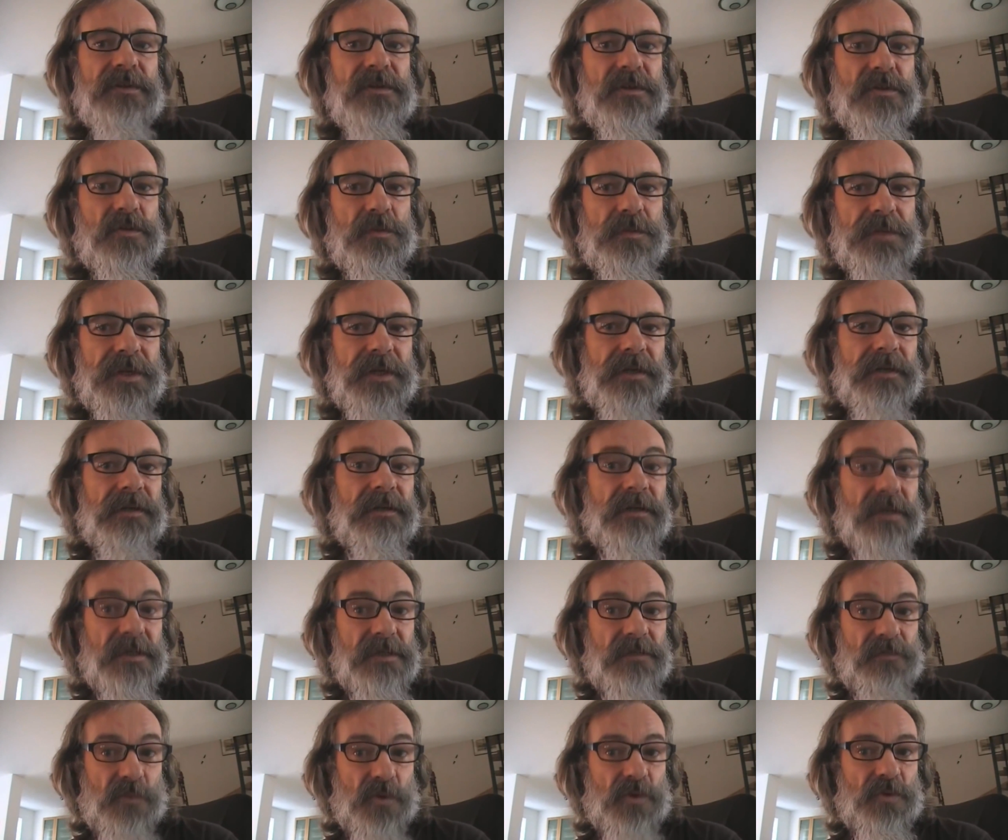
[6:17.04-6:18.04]

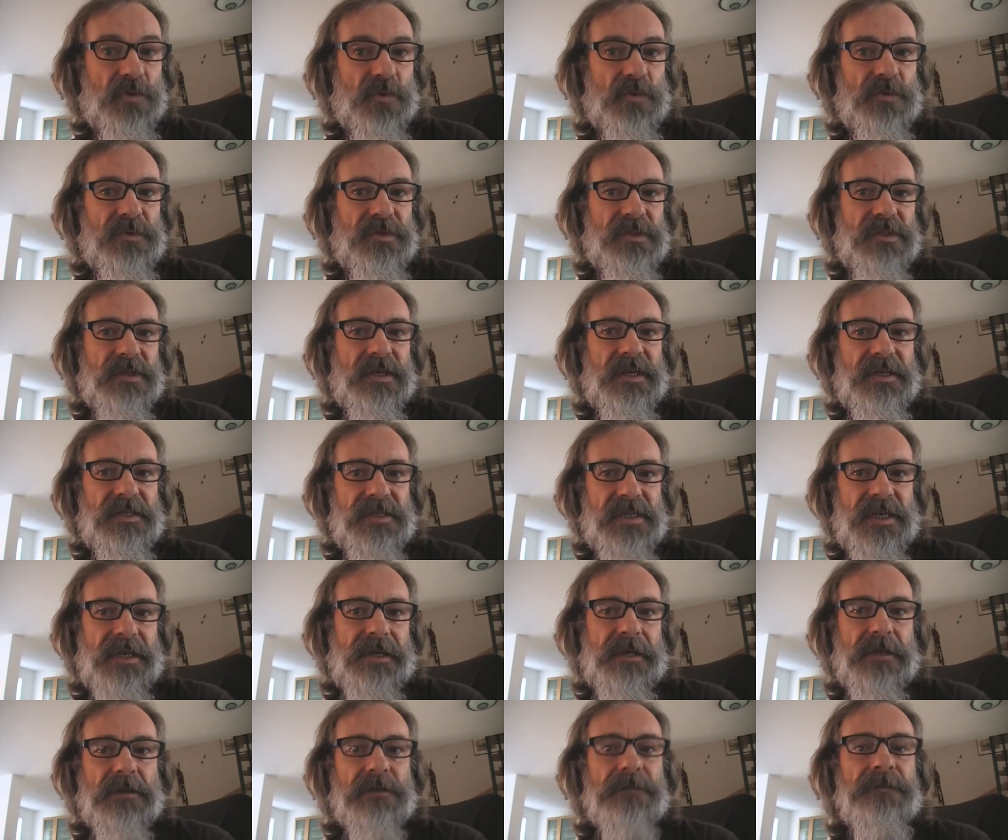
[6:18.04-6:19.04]
артиллеристов.
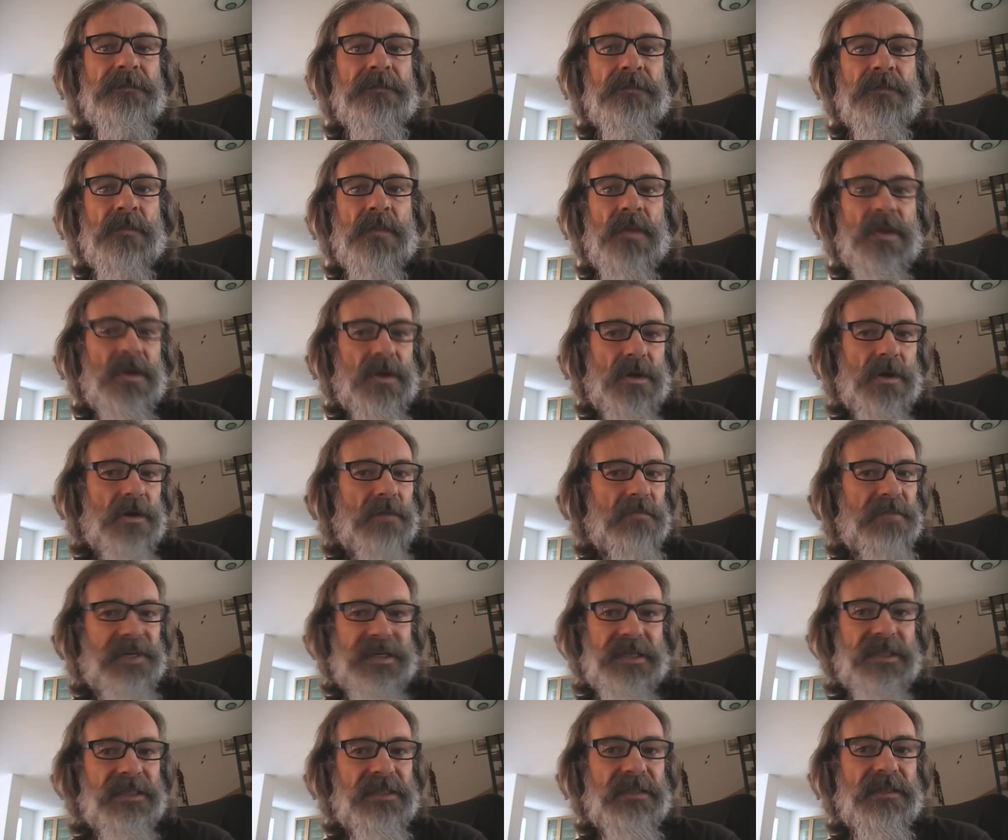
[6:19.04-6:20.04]
Нам так
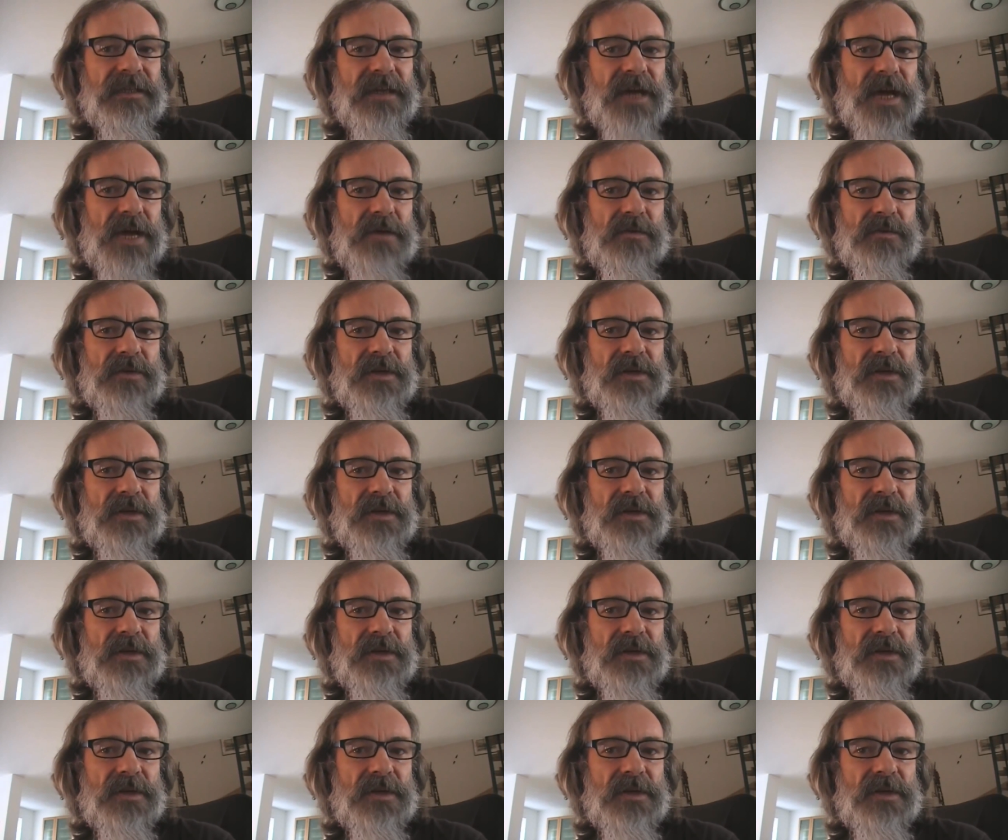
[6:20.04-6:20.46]
рассказали.